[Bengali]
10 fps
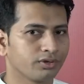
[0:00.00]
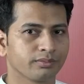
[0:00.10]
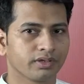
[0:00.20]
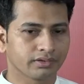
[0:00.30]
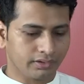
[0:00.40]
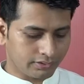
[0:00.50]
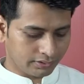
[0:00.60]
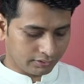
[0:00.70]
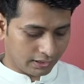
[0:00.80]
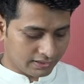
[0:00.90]
বণিক বার্তার
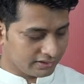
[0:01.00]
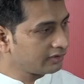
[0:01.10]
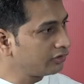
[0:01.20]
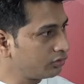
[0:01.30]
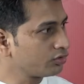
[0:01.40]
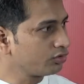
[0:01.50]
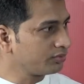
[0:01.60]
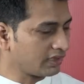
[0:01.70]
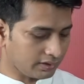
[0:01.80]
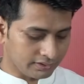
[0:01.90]
আজকের নিউজ রুম
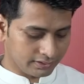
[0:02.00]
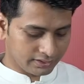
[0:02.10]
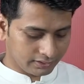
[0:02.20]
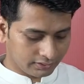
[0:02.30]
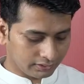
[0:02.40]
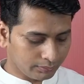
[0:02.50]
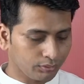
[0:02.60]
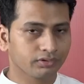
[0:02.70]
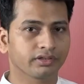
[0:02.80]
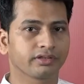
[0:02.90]
যারা দেখছেন তাদের
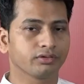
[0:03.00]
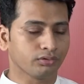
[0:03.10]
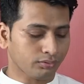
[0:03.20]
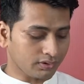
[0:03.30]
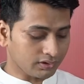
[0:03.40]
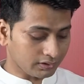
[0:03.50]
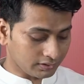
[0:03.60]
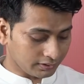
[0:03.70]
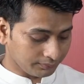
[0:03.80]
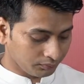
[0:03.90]
প্রত্যেককে ধন্যবাদ
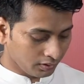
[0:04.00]
জানাচ্ছি